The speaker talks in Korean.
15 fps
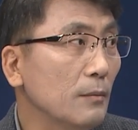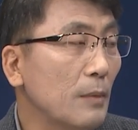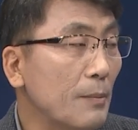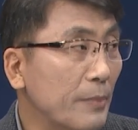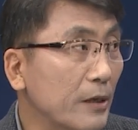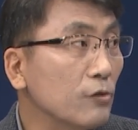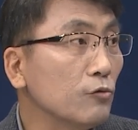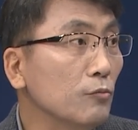
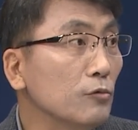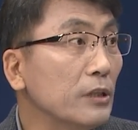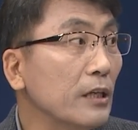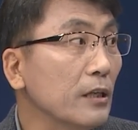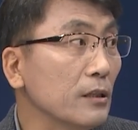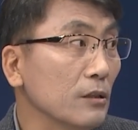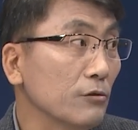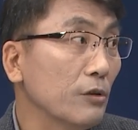막
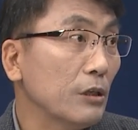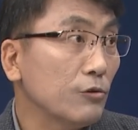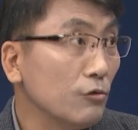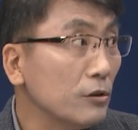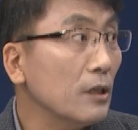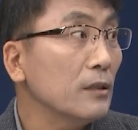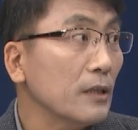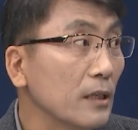120차례 정도의
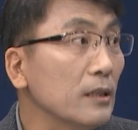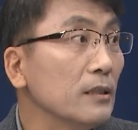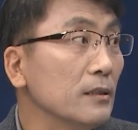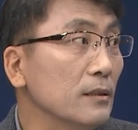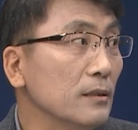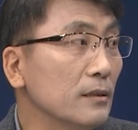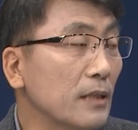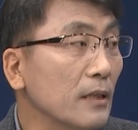출장을
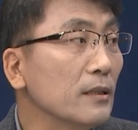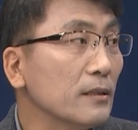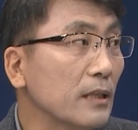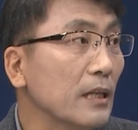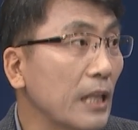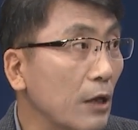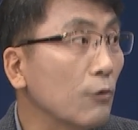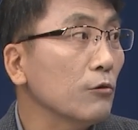다녔,
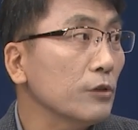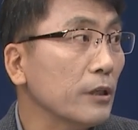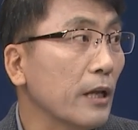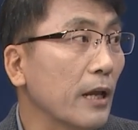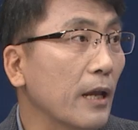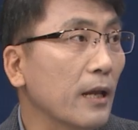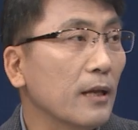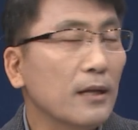다녔다, 네
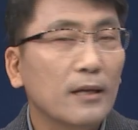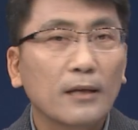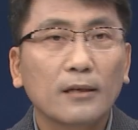곳에.